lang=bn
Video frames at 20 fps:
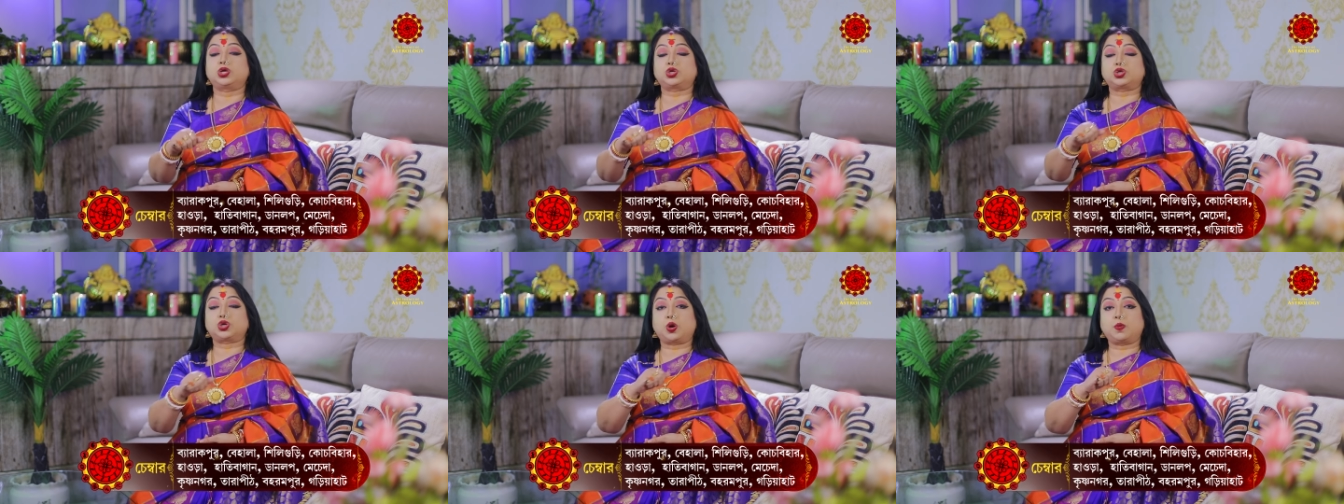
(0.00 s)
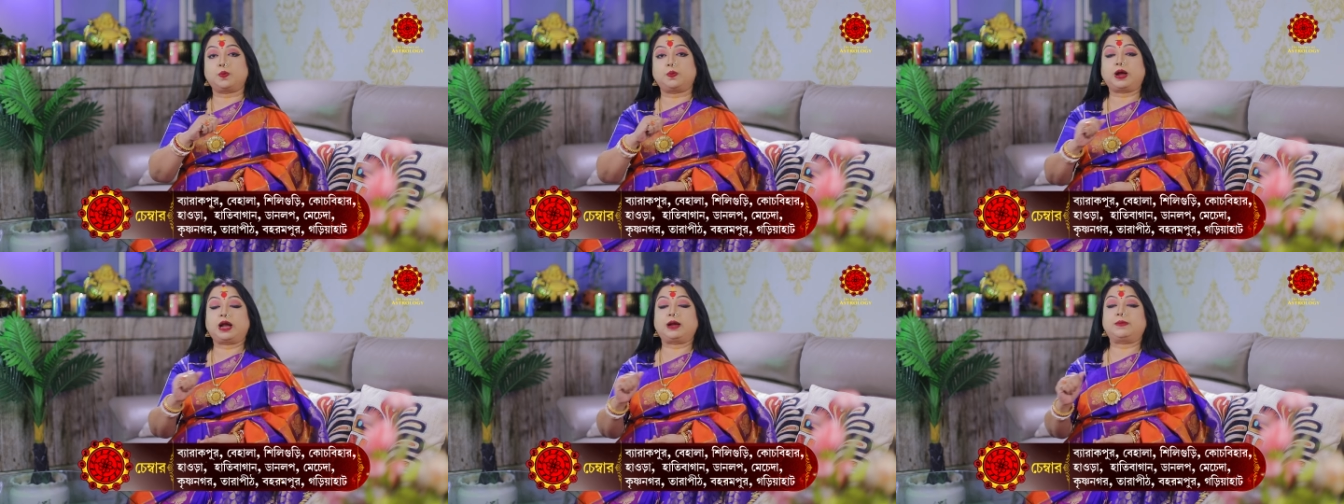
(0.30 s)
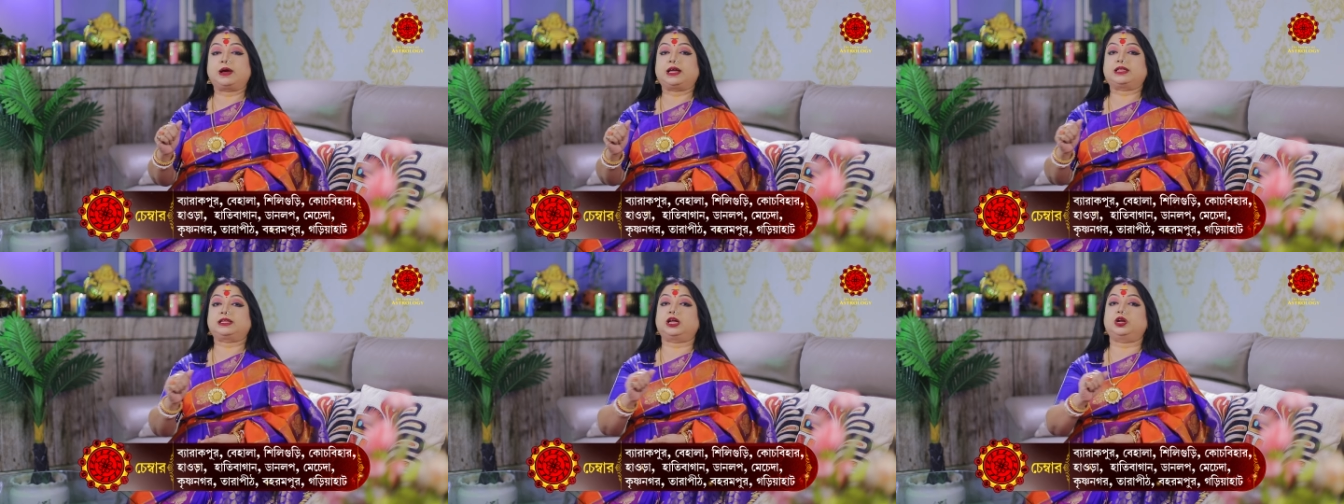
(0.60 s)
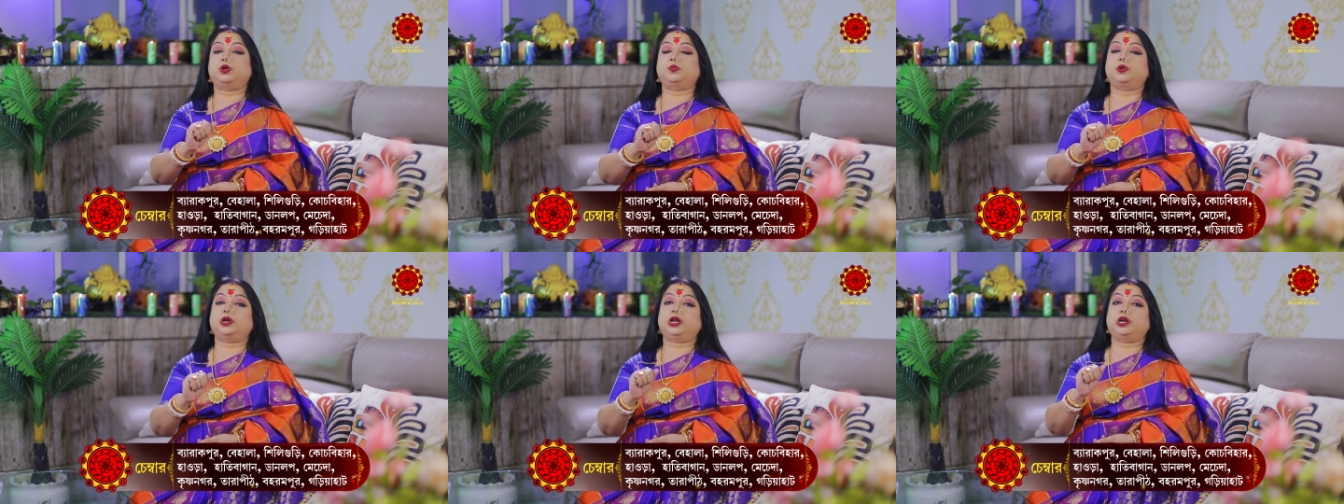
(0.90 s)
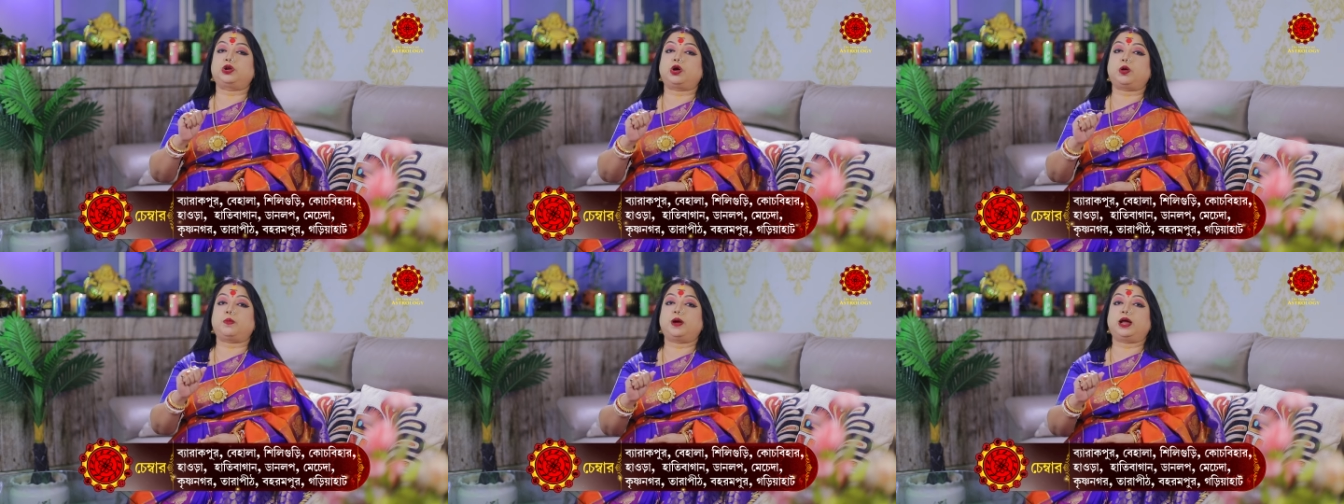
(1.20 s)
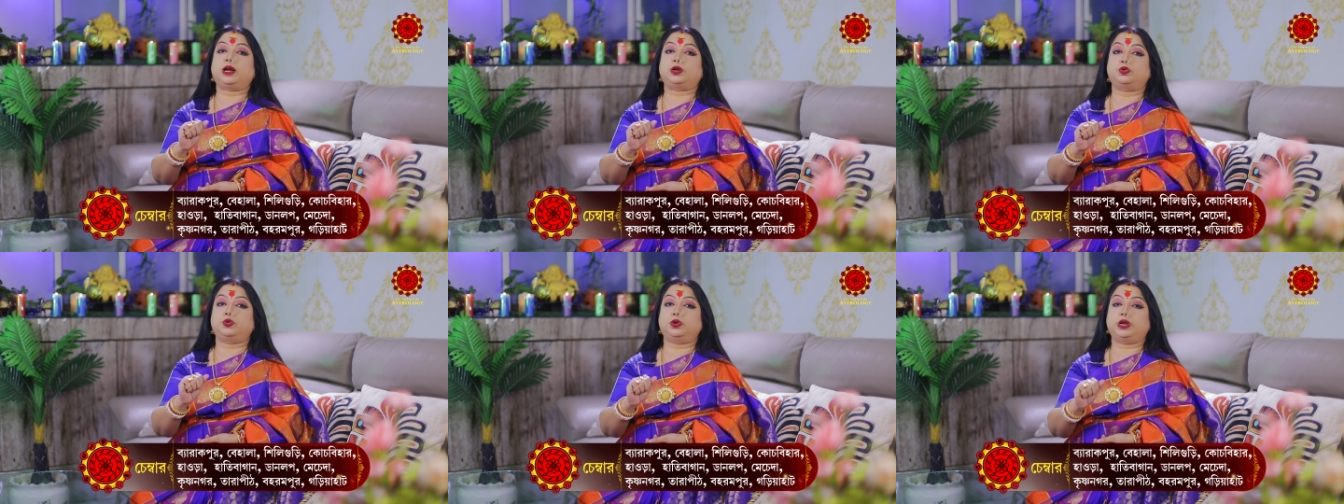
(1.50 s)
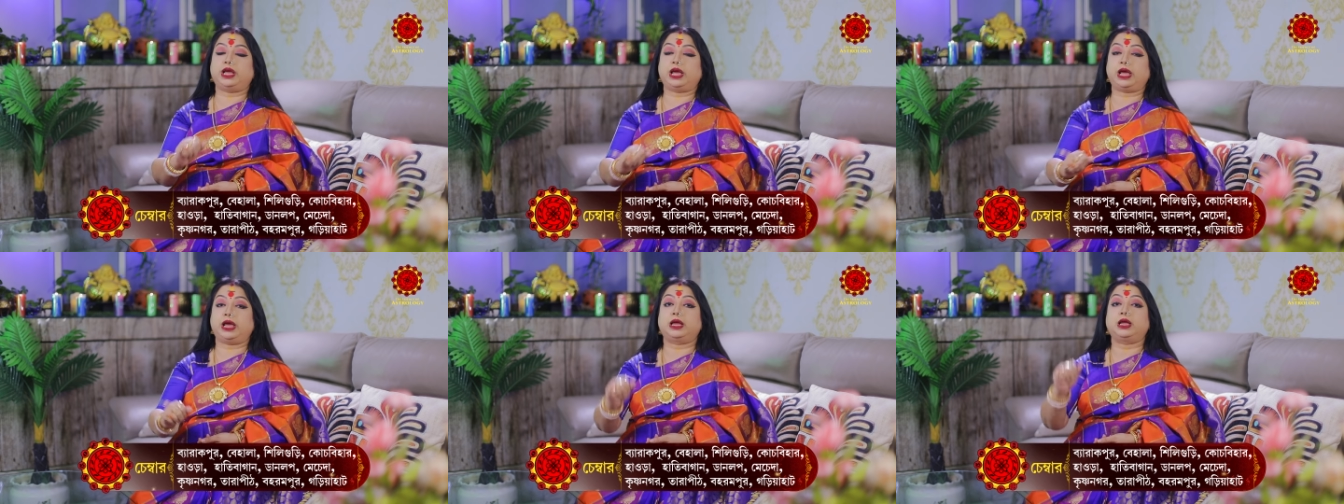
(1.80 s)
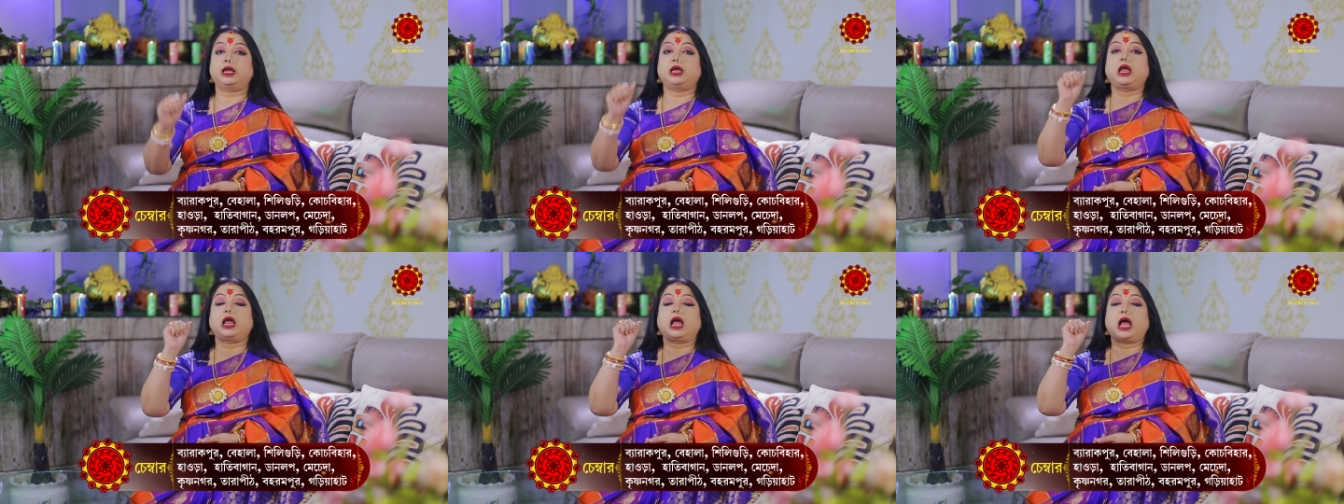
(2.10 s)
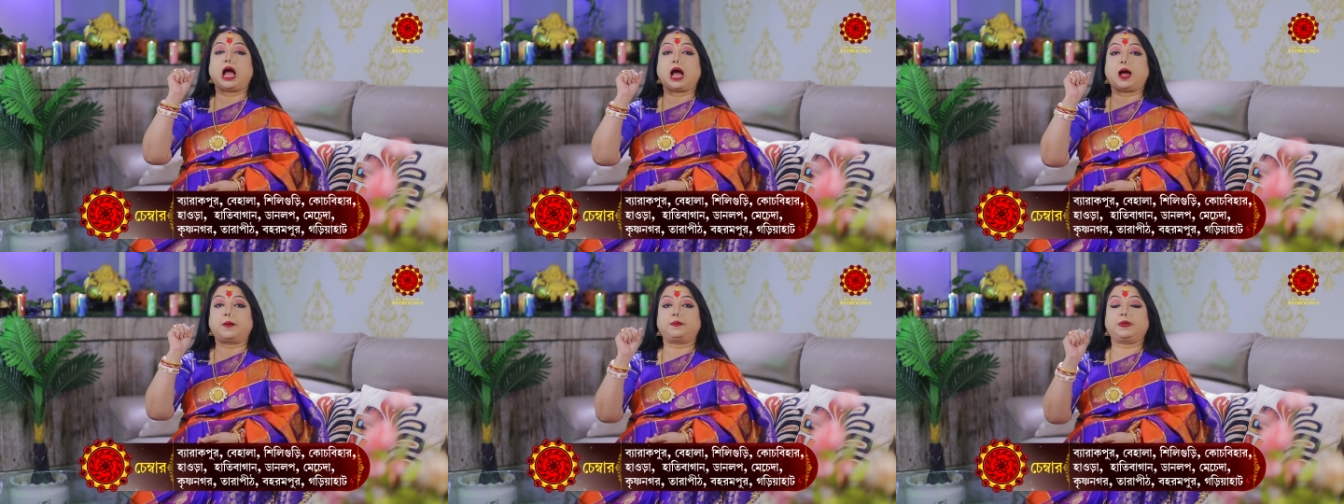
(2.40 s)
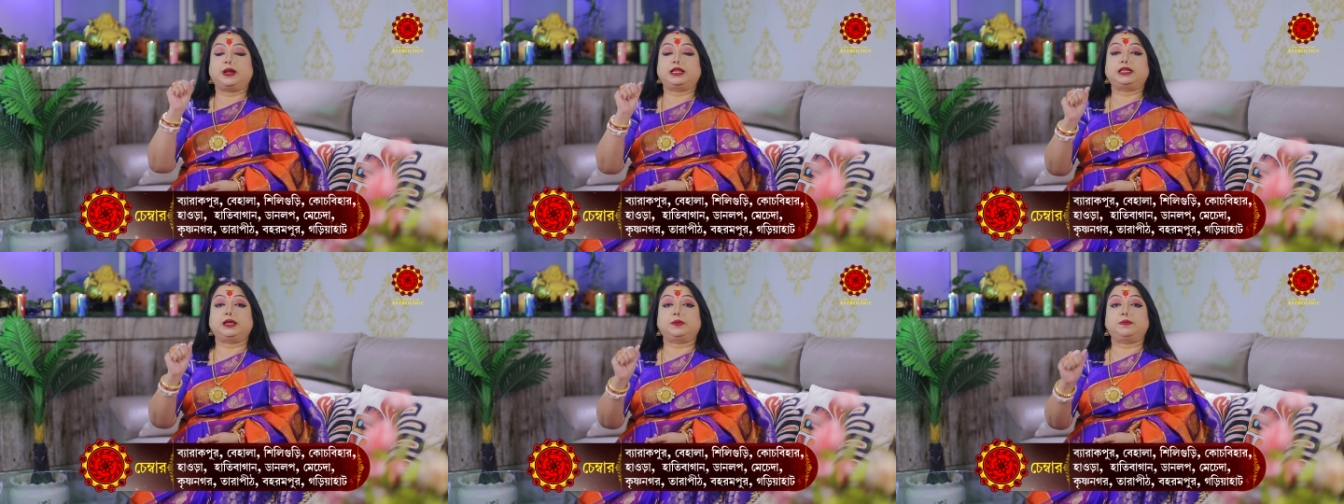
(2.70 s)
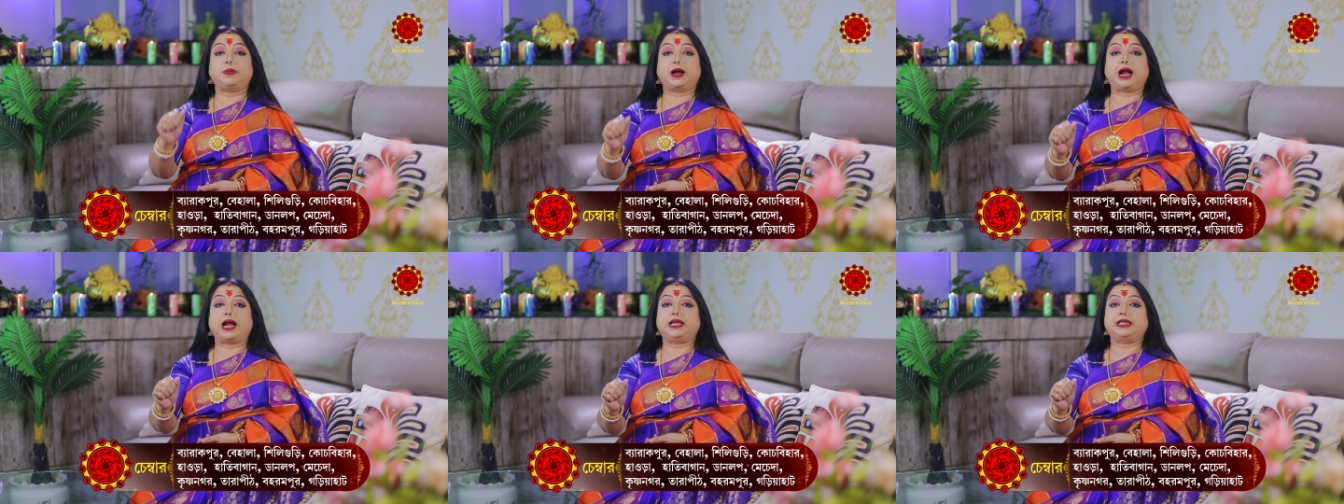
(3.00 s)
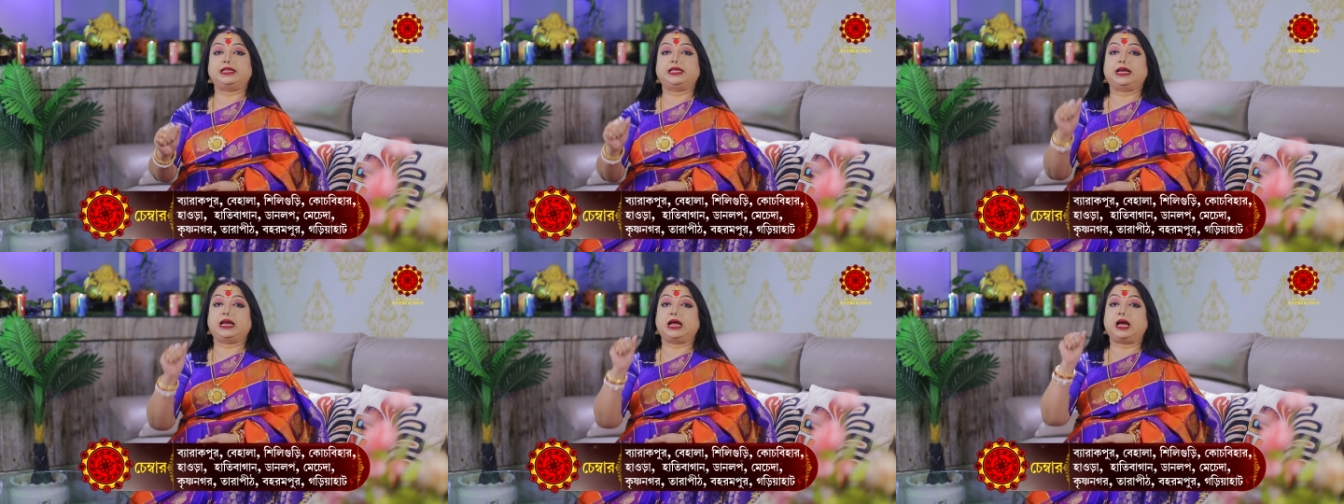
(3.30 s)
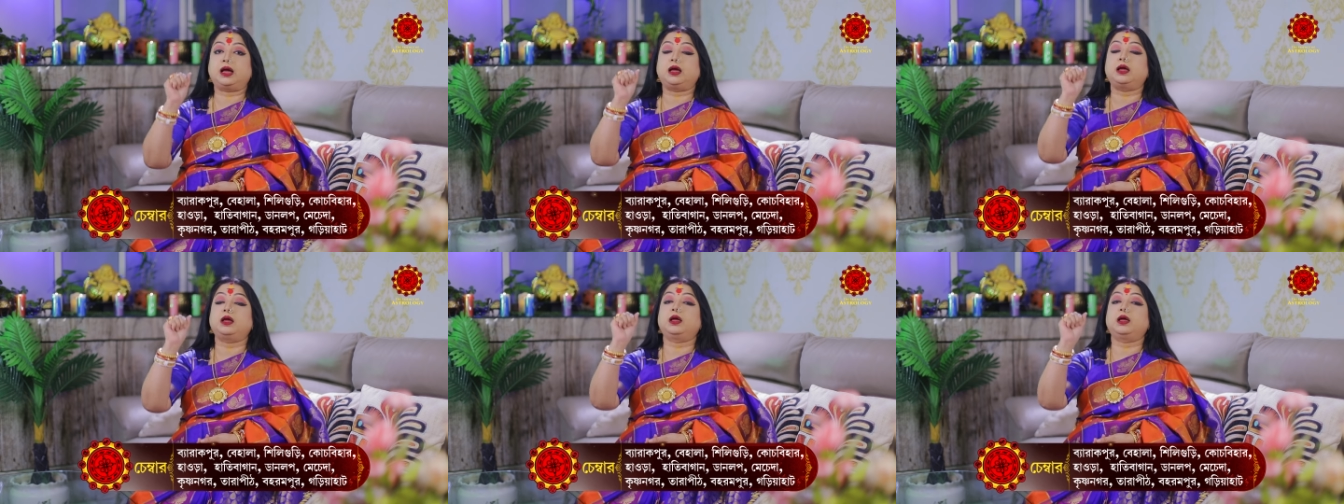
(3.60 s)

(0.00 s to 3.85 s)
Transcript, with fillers: সোমবার মাথার উপরে নবার ঘুরিয়ে আপনাদের বাড়িতে না